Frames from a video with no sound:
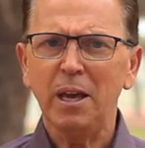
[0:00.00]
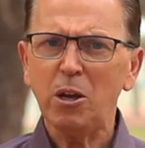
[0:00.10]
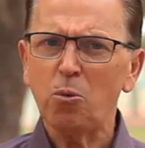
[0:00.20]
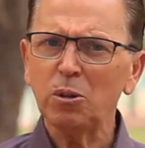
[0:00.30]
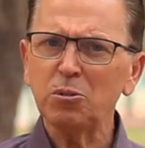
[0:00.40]

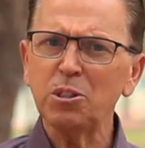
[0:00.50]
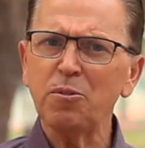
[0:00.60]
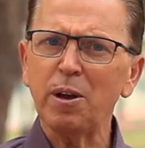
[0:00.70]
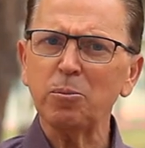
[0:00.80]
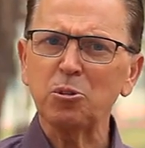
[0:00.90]
Enquanto
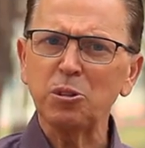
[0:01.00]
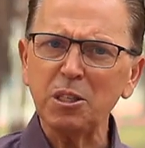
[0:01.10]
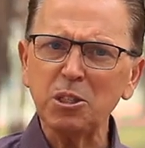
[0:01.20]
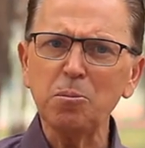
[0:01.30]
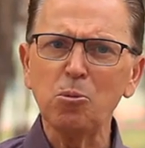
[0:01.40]
estivermos
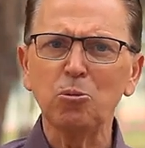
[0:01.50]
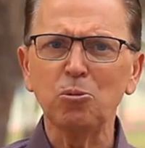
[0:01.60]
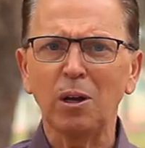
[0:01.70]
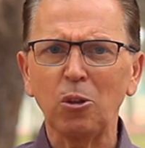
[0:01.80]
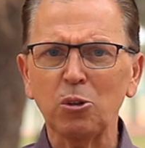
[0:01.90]
nesse
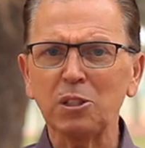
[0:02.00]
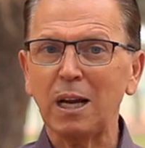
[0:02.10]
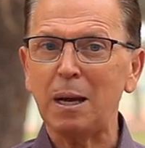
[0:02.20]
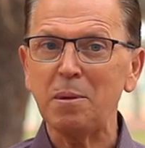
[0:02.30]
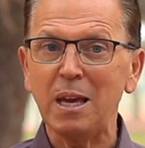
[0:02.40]
mundo, a nossa
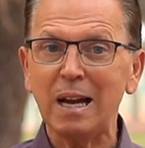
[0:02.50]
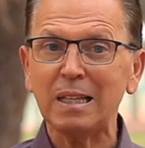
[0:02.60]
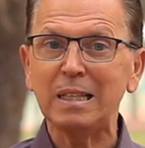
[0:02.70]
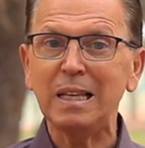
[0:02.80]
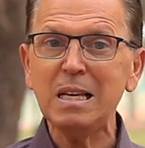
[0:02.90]

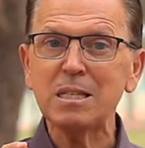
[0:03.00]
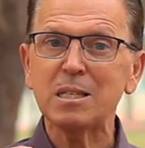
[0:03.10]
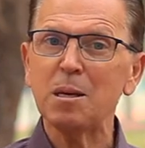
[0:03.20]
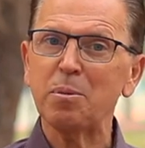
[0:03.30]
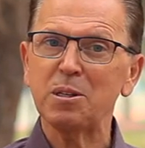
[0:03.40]
caminhada nem
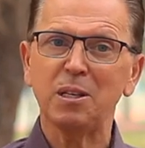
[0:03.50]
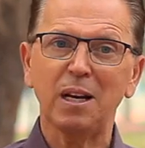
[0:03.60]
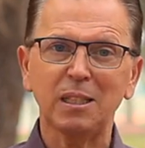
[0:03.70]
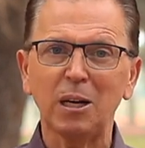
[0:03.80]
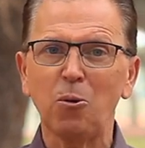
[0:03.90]
sempre
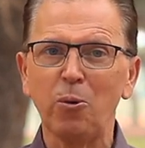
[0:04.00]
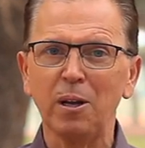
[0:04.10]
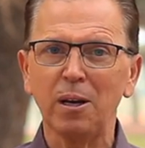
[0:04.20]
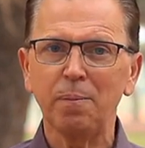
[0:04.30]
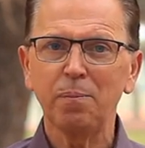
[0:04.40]
será
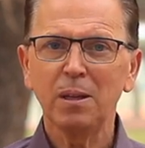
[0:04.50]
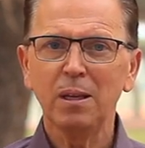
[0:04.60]
tranquila,